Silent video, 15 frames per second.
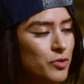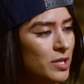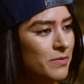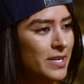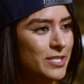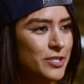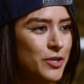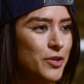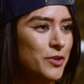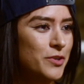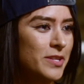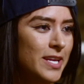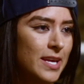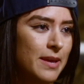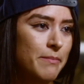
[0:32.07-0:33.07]

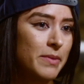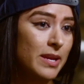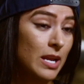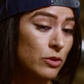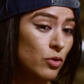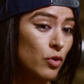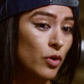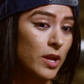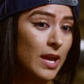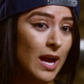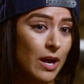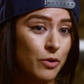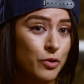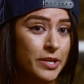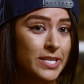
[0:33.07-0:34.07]
motivación de que mira todo lo que
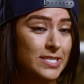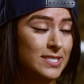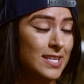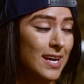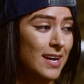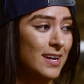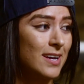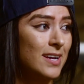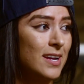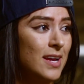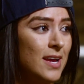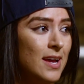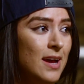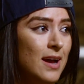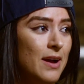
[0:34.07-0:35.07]
hago y está
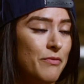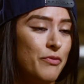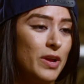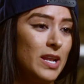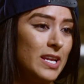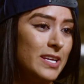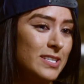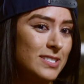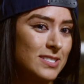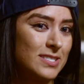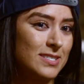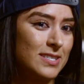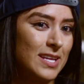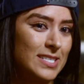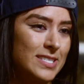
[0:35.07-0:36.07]
feliz
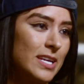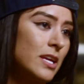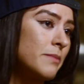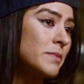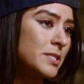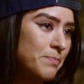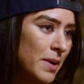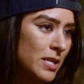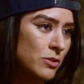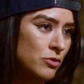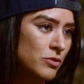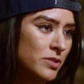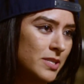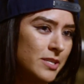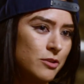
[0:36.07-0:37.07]
de seguir mis
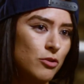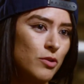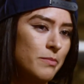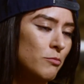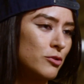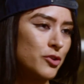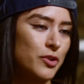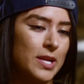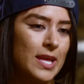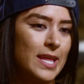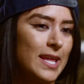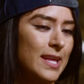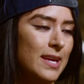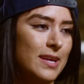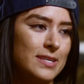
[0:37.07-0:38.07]
pasos y yo
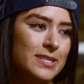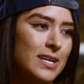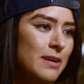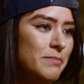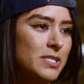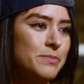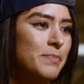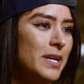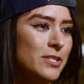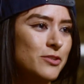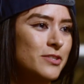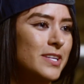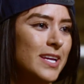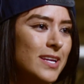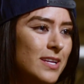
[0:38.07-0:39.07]
emocionada de que siga mis
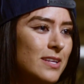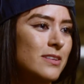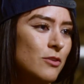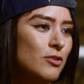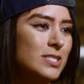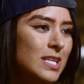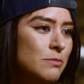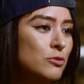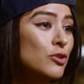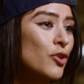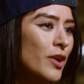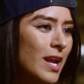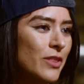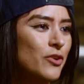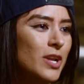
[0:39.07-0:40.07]
pasos de lo que estamos
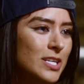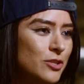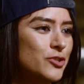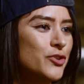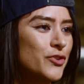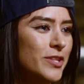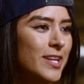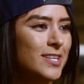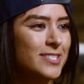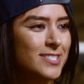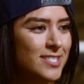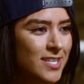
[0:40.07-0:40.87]
logrando las dos juntas